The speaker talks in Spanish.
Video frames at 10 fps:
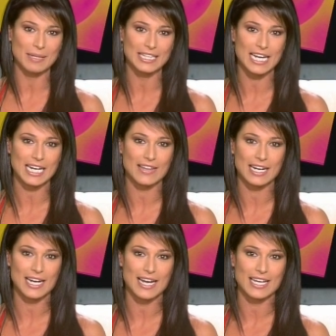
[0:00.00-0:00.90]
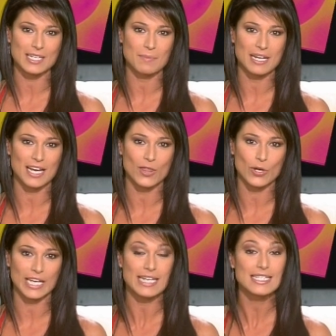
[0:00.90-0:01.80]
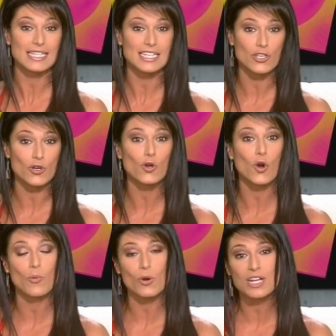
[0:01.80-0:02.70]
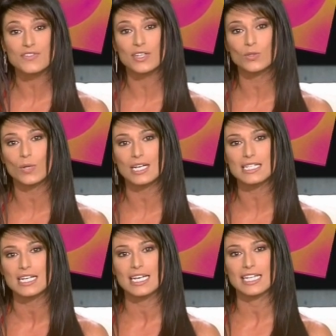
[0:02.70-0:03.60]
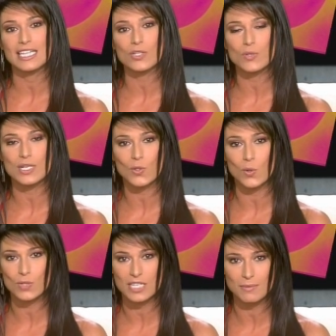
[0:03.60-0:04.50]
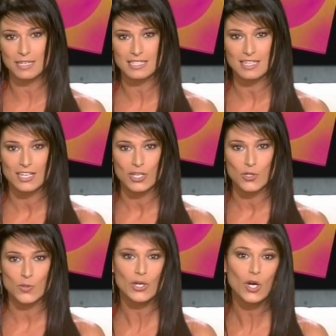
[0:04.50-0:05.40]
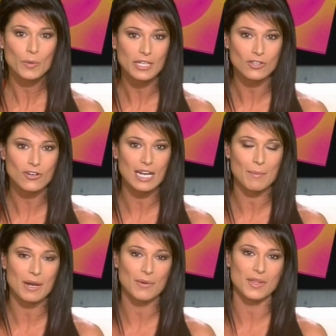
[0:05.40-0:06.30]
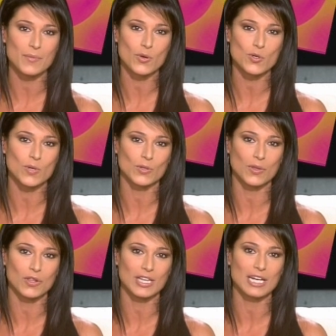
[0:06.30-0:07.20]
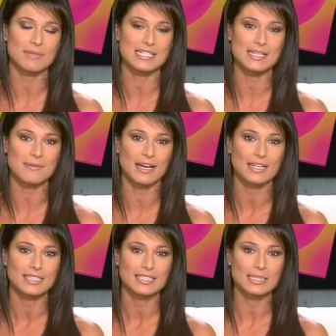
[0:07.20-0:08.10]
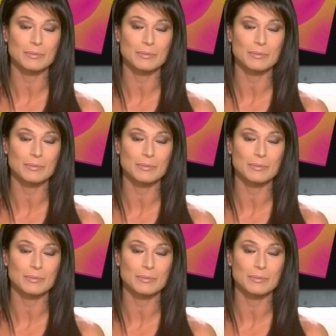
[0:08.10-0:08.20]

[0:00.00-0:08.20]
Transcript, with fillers: El patriarca del clan ha explicado que este señor cobró las facturas de sus exclusivas. Su hijo Víctor le aplaude por su actuación televisiva